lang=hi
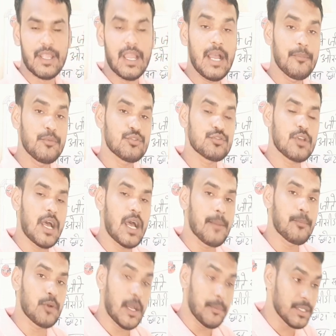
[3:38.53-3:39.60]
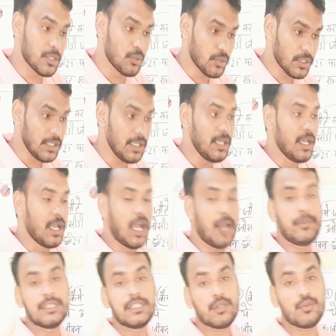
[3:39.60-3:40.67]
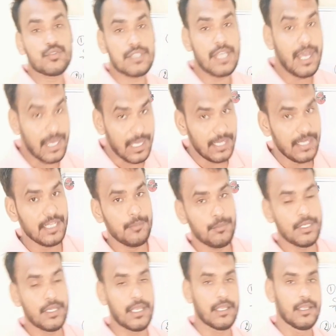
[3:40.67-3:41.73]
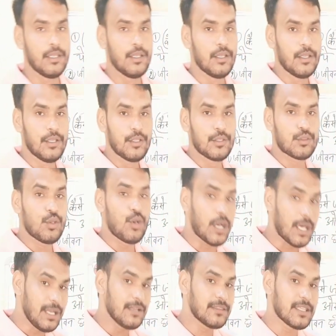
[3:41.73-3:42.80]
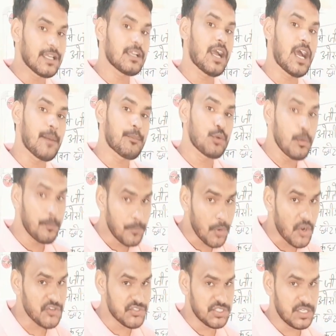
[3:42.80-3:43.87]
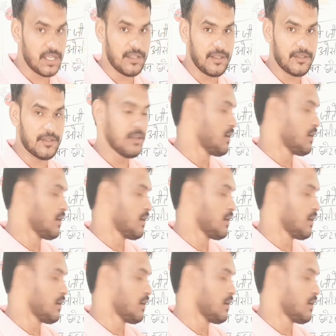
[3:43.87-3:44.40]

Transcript: आप उस आप अभी क्योंकि अभी तक उसका हल नहीं मिला है तो हल तक आपको पहुंचना है